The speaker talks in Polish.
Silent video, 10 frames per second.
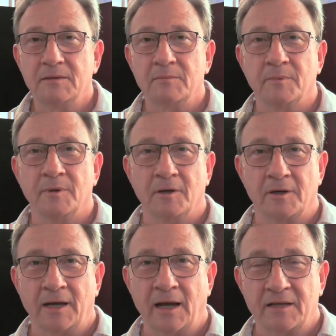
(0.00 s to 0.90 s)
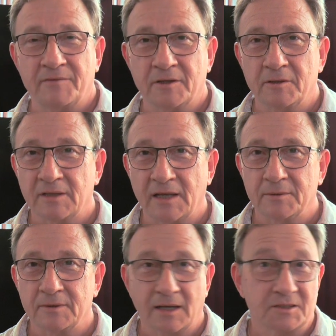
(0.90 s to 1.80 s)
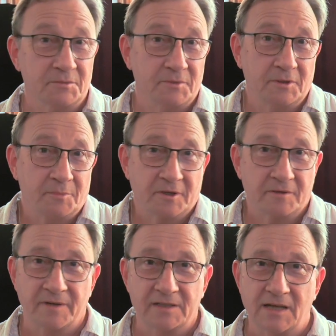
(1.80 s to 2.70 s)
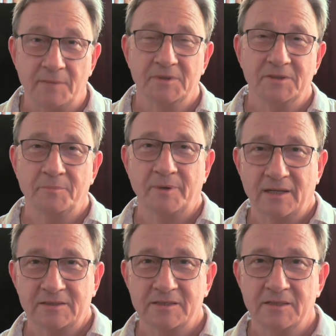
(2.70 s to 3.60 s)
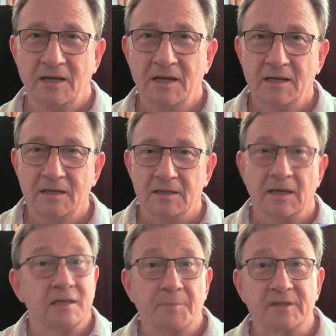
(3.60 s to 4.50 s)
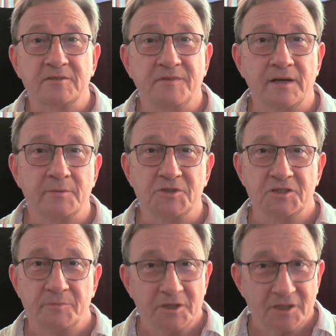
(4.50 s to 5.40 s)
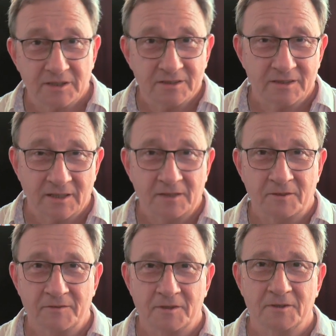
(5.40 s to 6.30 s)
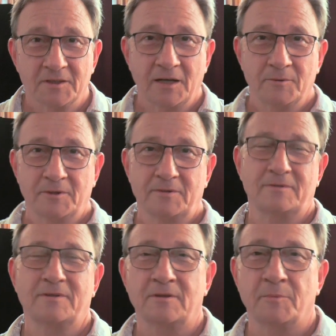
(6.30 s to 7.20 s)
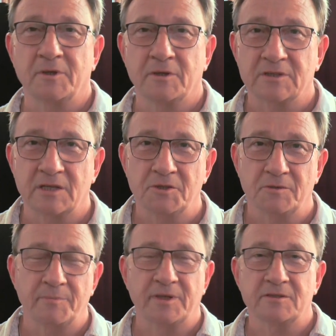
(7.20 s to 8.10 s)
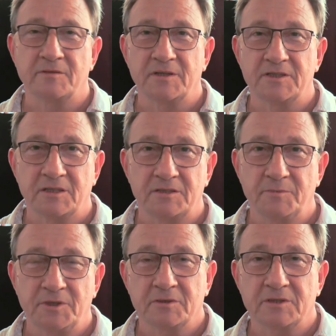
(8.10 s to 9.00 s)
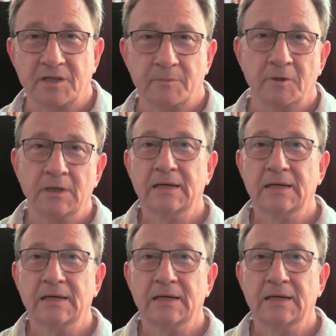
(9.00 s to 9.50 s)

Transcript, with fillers: bo realia wyglądają tak, że my dopiero wracamy do pracy. Ja nie pracowałem 6 miesięcy, tak to wyglądało. Dopiero zacząłem pracować jakiś miesiąc temu,